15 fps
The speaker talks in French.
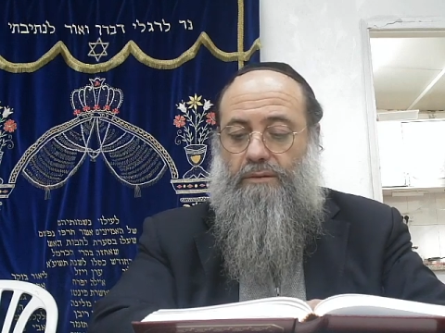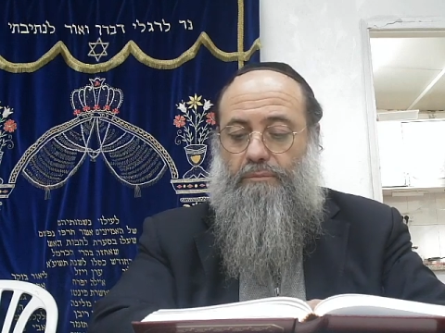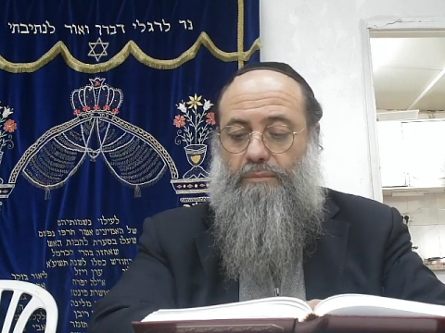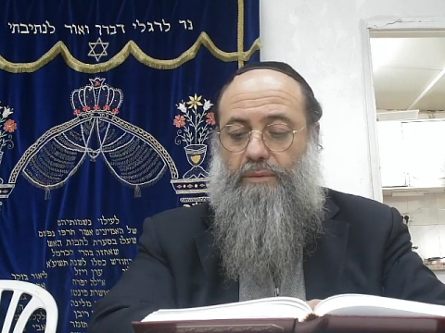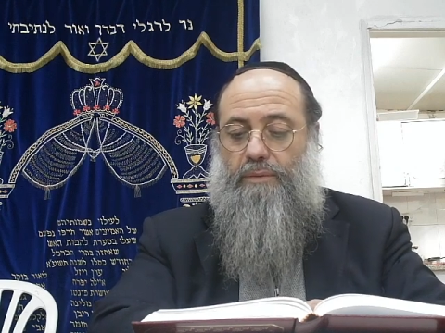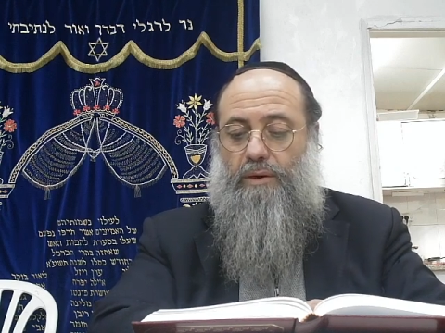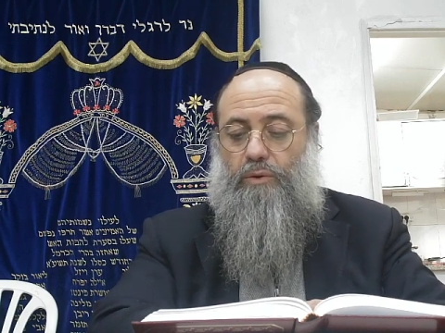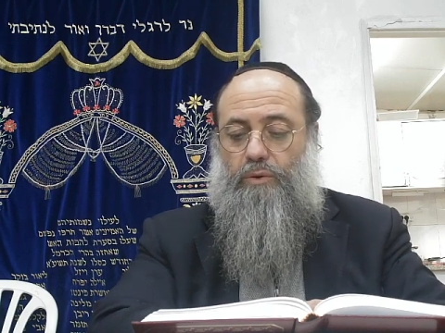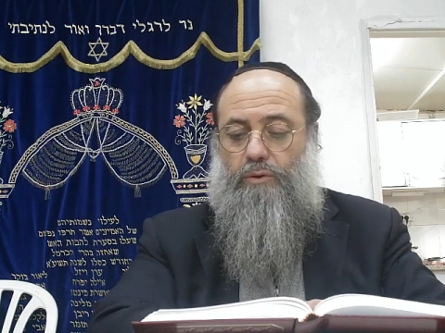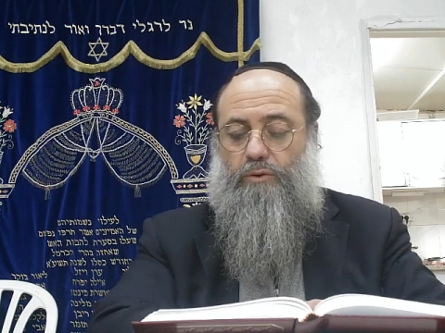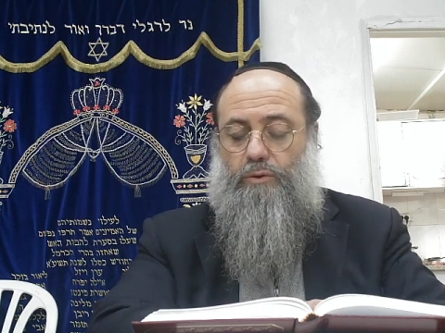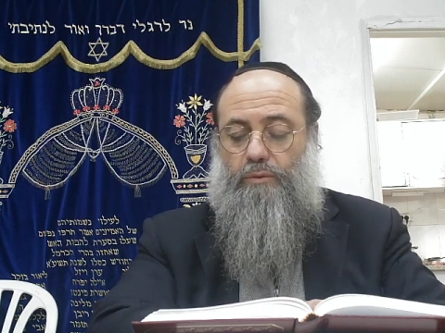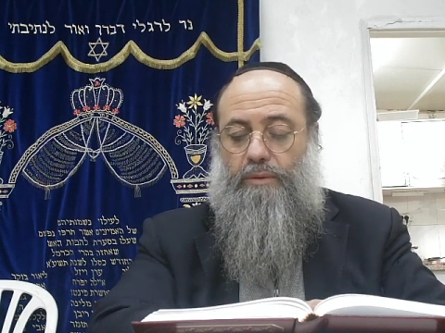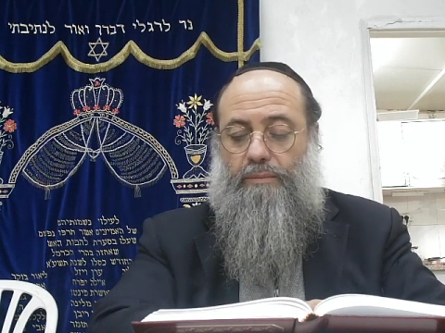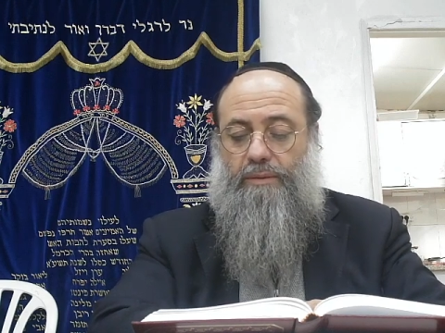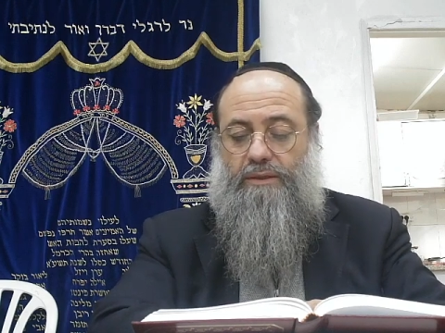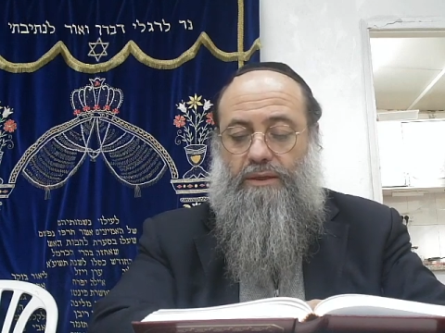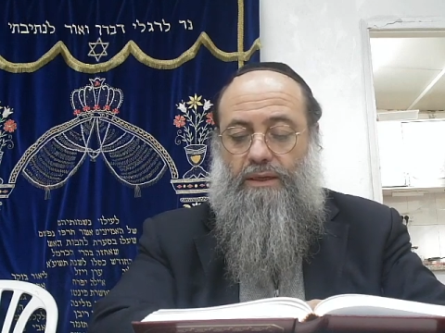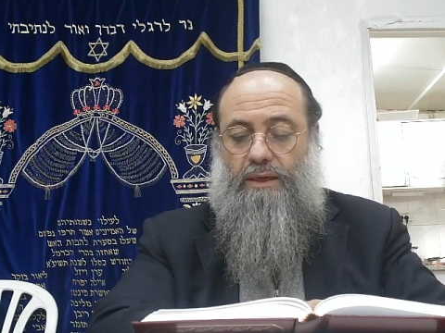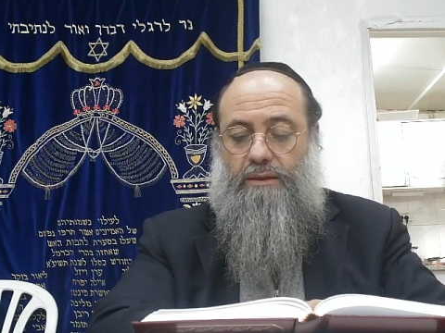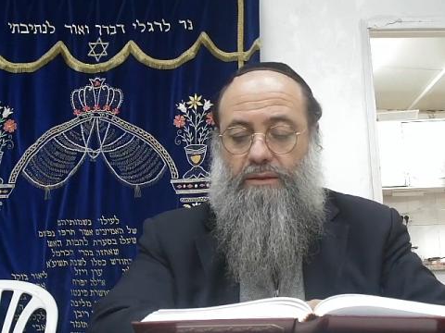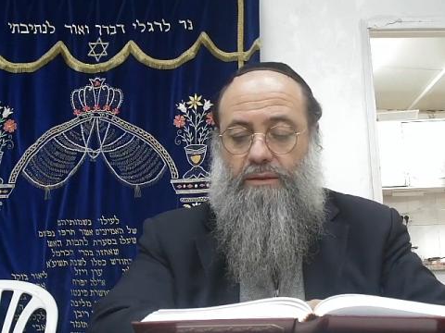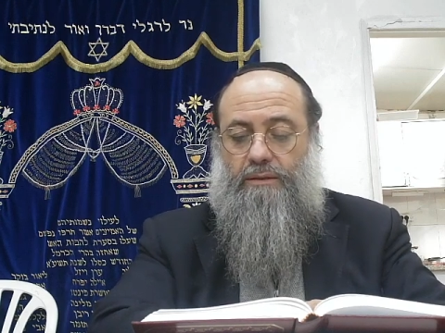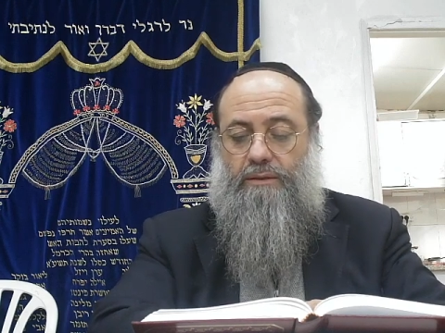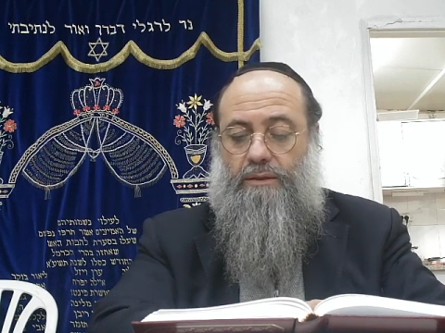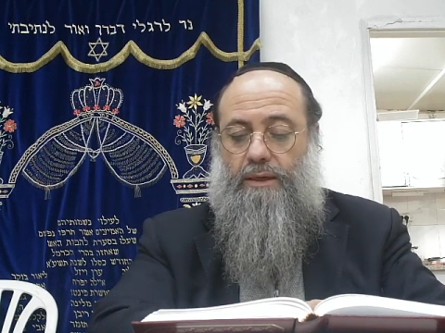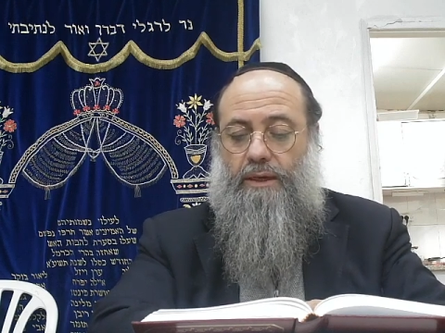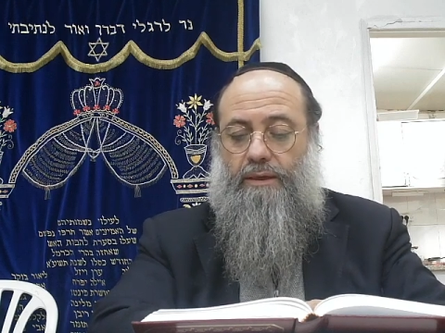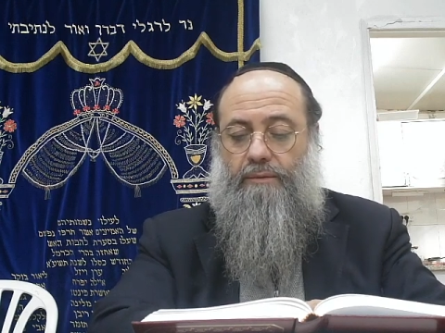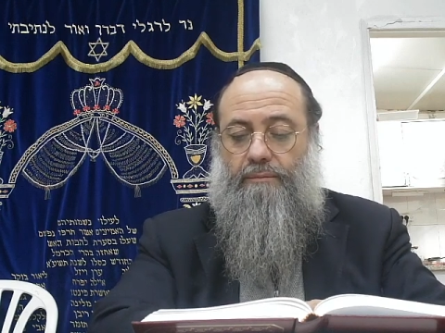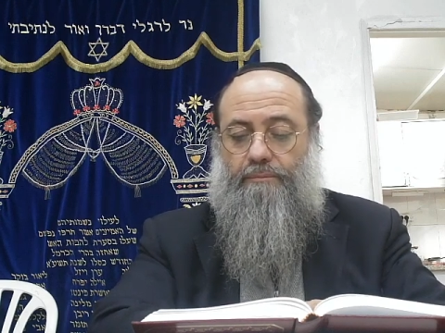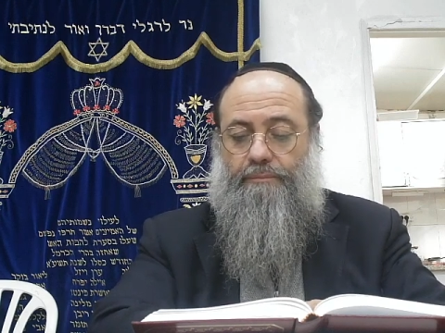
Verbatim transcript: Bemahut ou bematarat tnaï.